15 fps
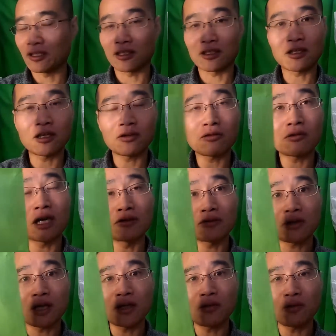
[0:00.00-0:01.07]
体、解
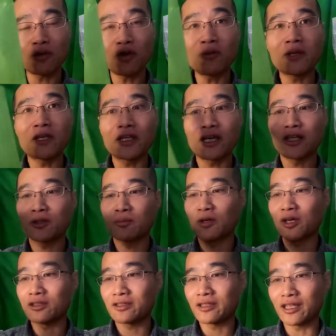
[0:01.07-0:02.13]
放同盟以外に
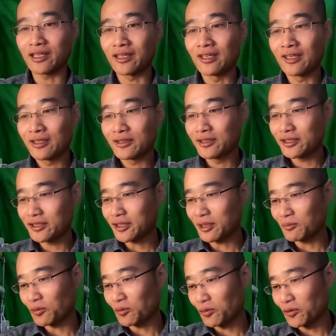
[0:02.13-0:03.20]
もあって、で、しか
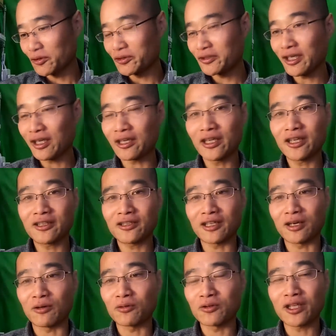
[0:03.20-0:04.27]
もこういうなんか変
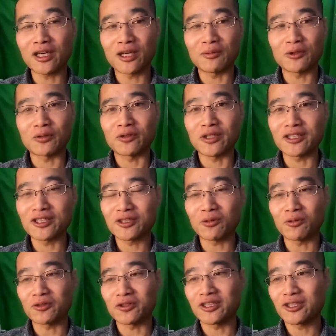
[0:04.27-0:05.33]
なお手紙をね、しつ
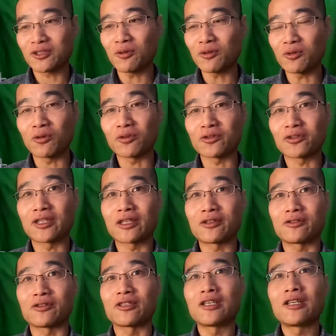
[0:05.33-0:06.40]
こく送って
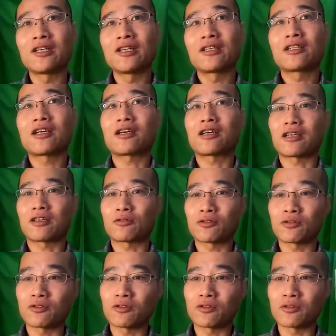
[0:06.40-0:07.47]
くる。だから、
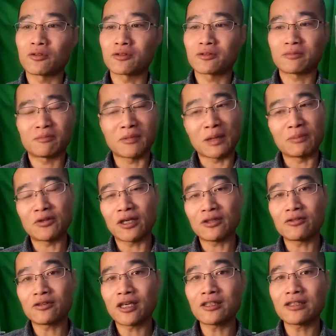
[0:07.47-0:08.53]
まあ、部
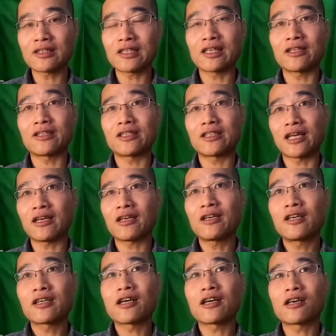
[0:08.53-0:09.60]
落関係にね、
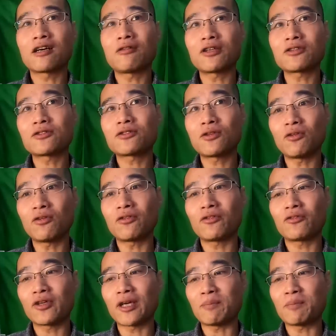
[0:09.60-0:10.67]
関わる
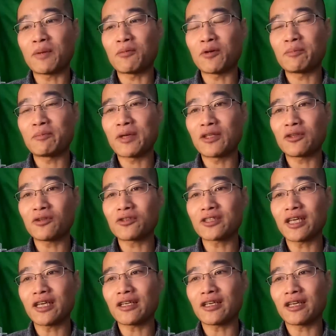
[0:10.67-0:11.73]
と、やっぱもうめんどく
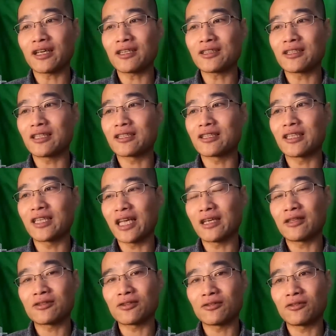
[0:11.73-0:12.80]
さいからって言って
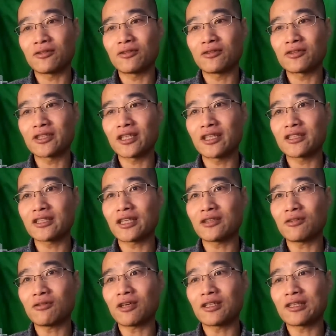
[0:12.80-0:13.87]
ね、政治家
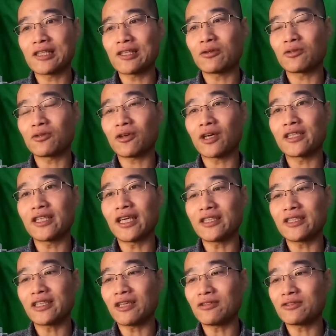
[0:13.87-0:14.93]
とか企業とか嫌
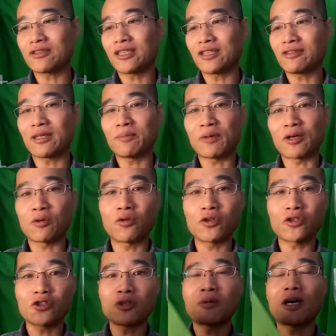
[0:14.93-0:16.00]
になるっていうのは、やっぱこう
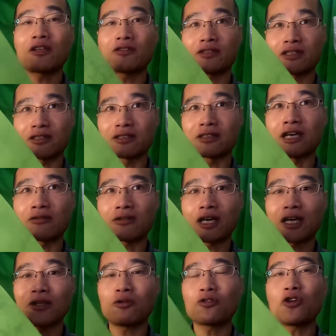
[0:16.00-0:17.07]
いうこともあるんです。
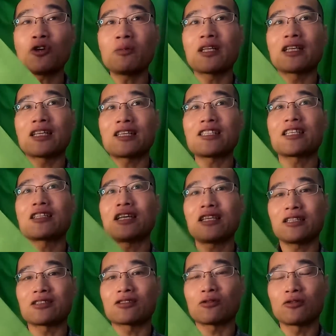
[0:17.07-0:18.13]
解放同盟だけじゃない
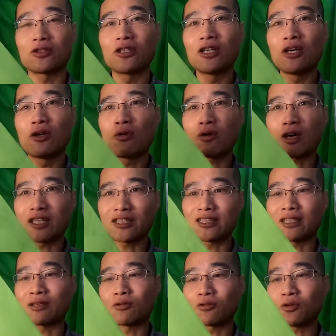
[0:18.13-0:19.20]
んです。こういうおかし
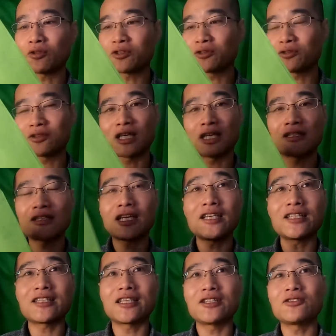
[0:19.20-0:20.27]
なことをする団
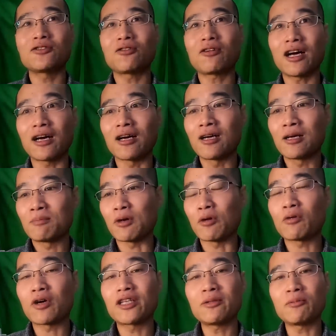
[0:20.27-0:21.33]
体っていうのが、まあ、
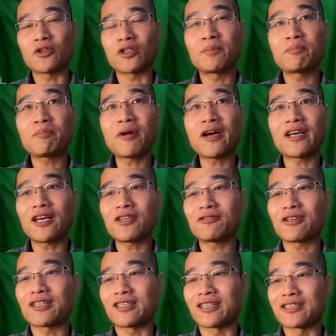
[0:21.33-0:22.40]
他にもいっぱいある
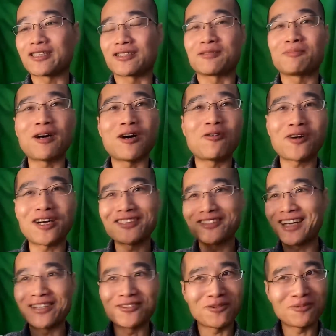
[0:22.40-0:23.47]
わけです。ま
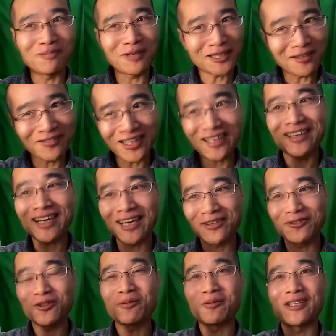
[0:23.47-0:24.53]
あ、またね、解
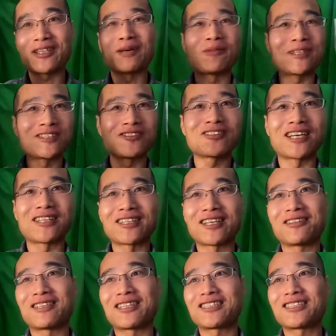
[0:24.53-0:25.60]
放同盟とは別の団
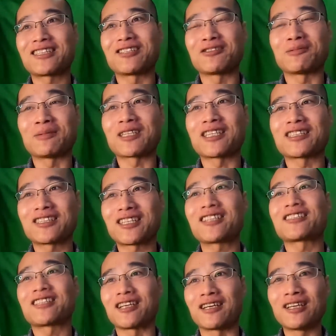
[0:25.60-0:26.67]
体の話っていうのをまた
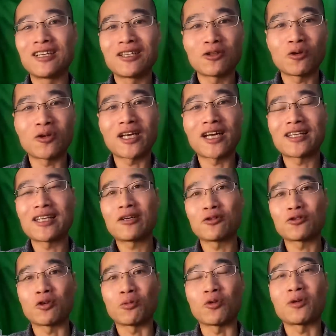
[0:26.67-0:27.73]
近々取り上げよ
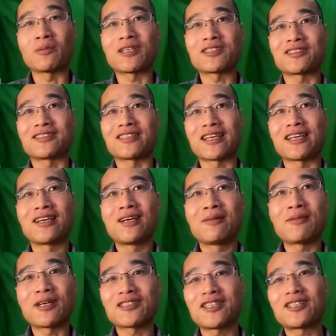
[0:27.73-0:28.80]
うと思いますんで、
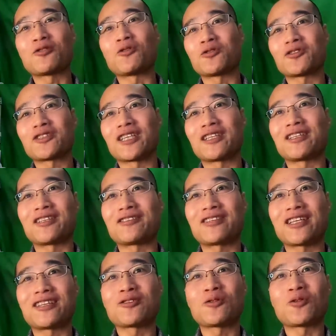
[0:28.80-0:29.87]
まあ、ぜひこのチャンネル
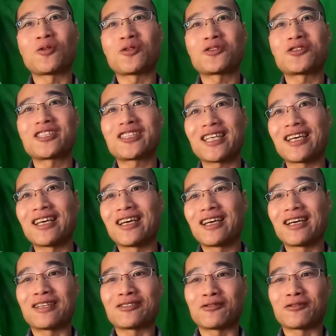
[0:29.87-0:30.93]
ね、登録して、
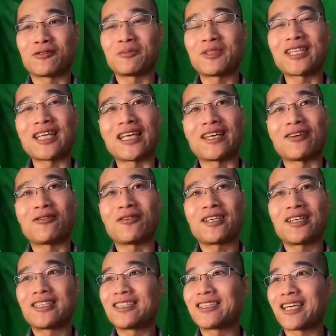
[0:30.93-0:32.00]
見て
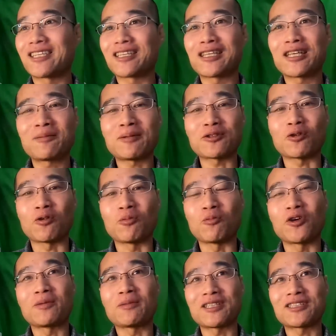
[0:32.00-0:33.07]
いただければと
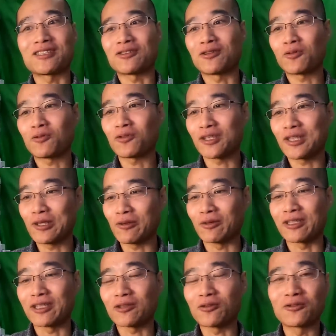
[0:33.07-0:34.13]
思います。ということで今日
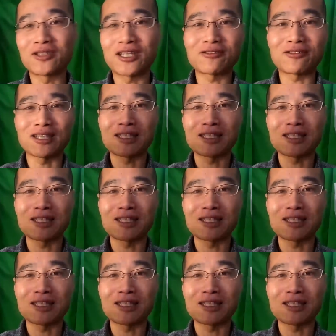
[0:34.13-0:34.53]
はね、こんなの